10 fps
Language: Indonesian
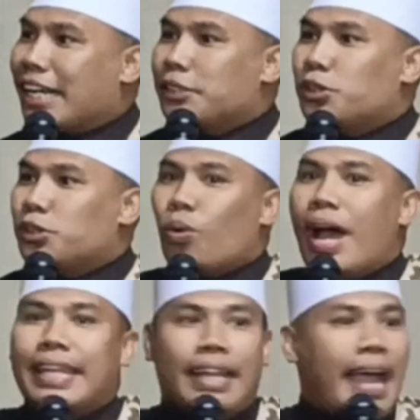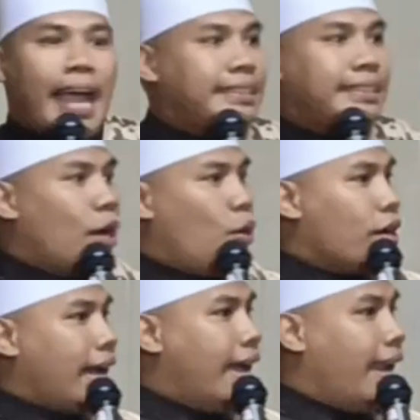kecuali ngajak
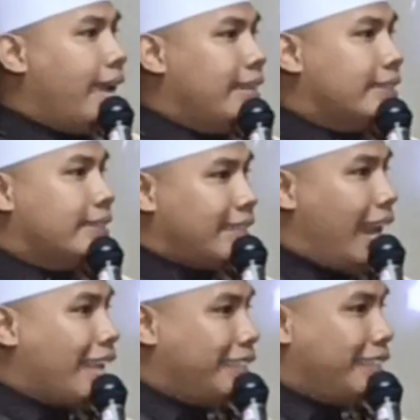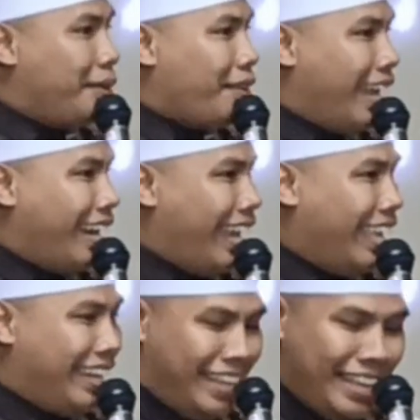orang lain traktir orang
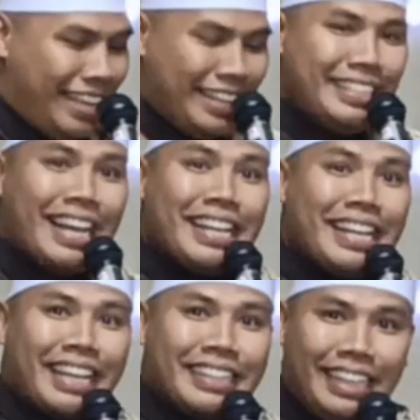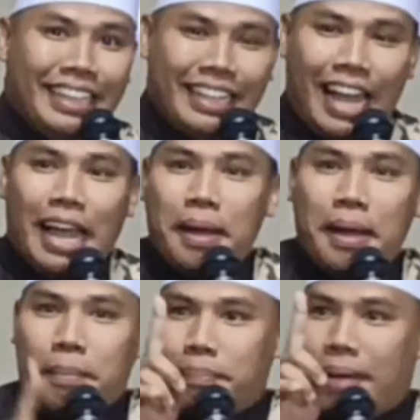lain yang
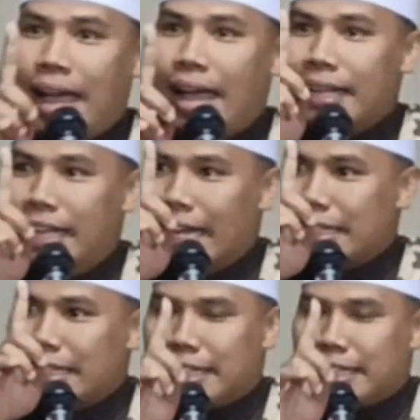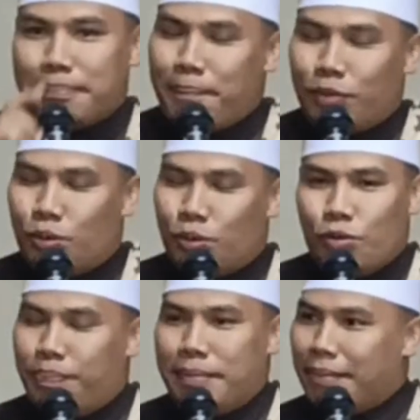ketiga ma'ih
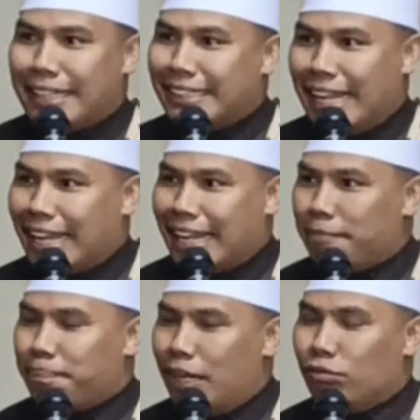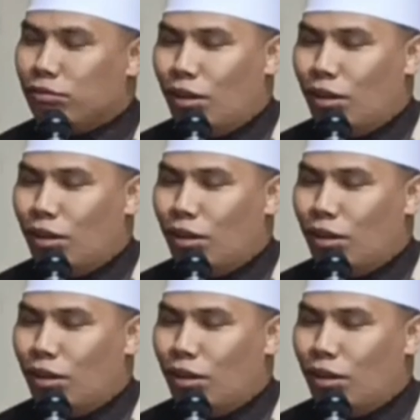tubi bima kepala